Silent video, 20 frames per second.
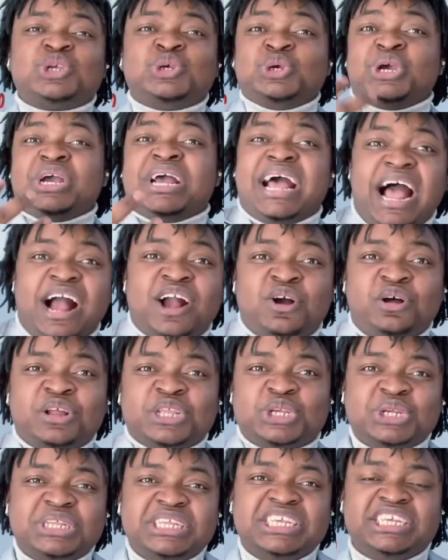tu
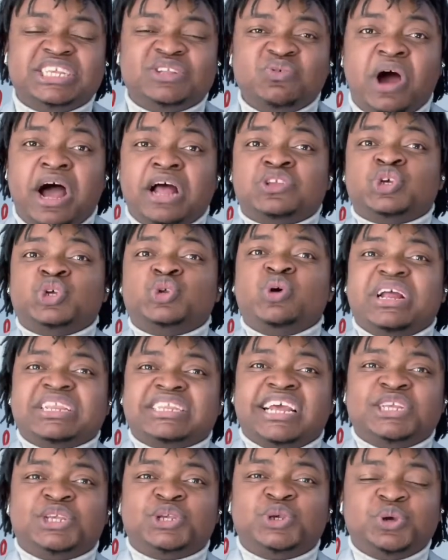racontes une histoire, tu
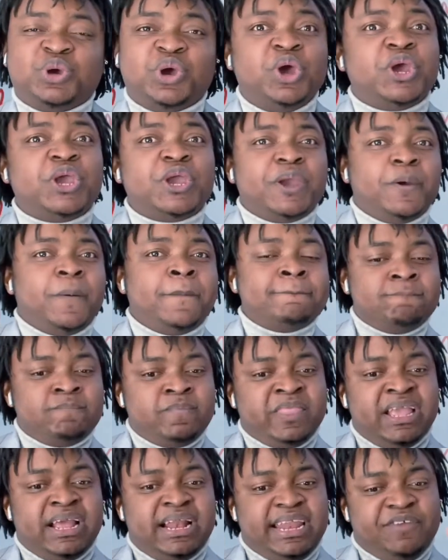dois t'assurer que
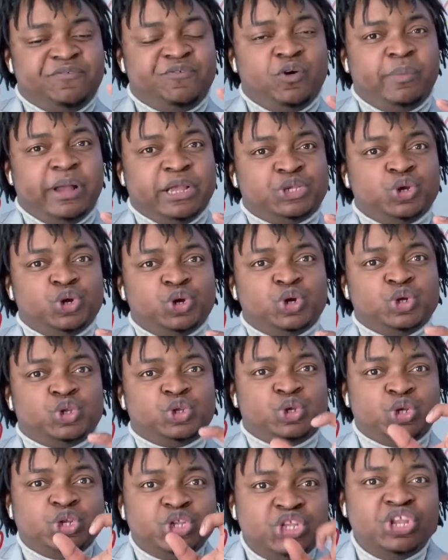l'information que
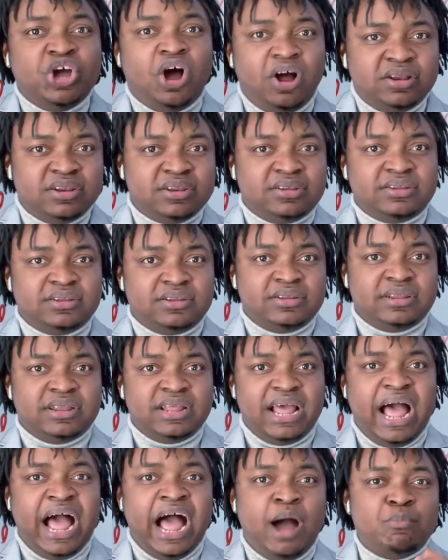tu donnes
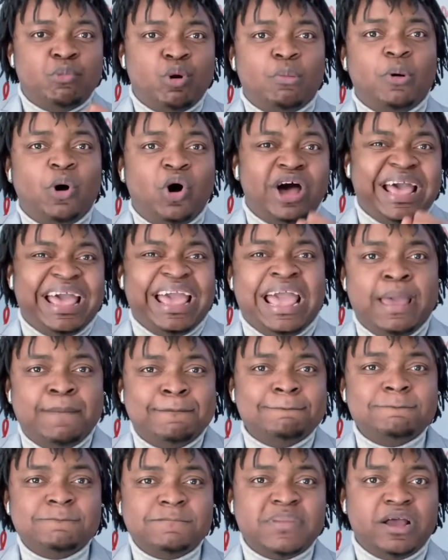à un moment
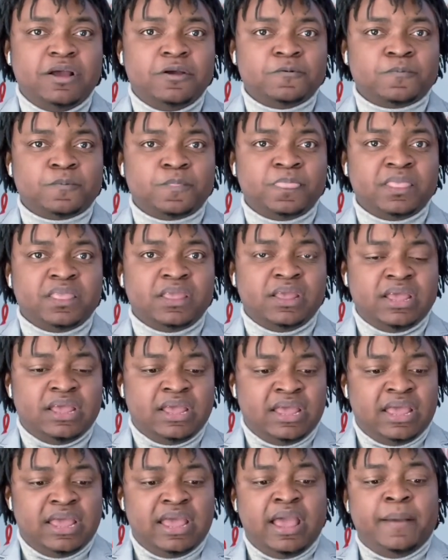M
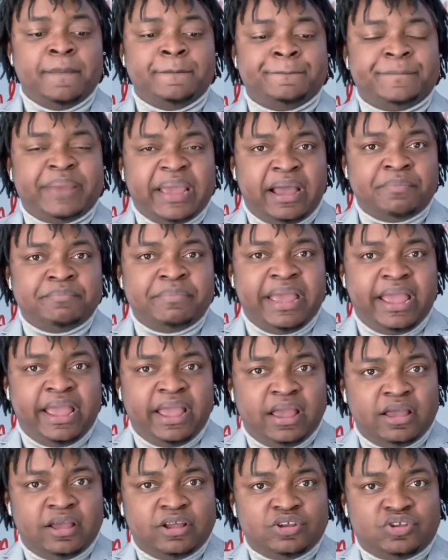
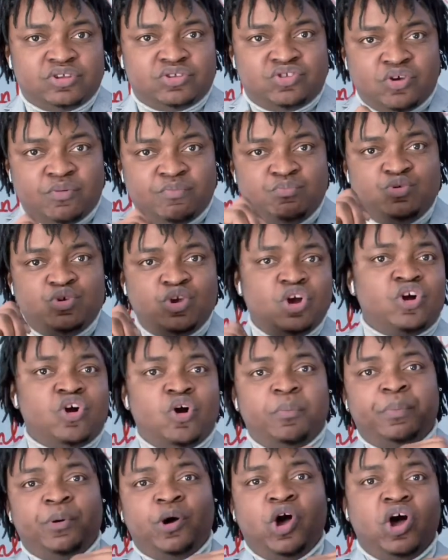permet de mieux
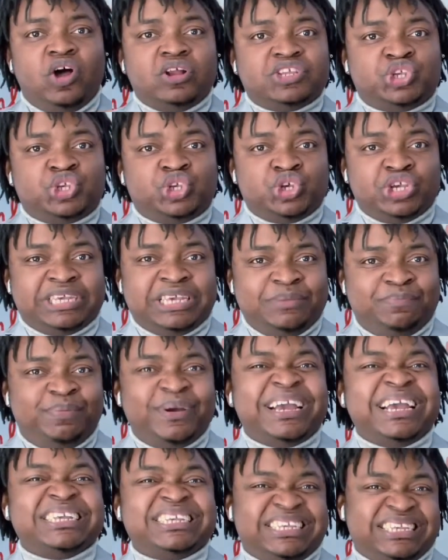comprendre ce qui
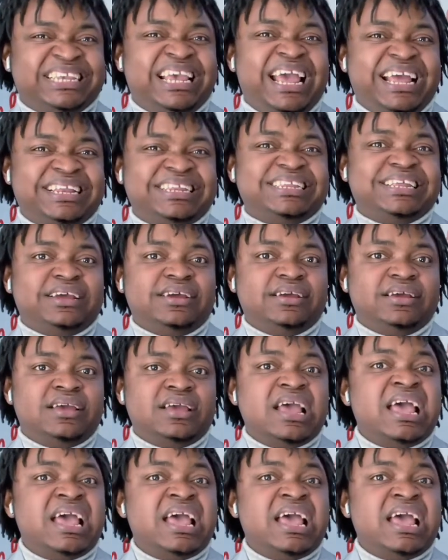précède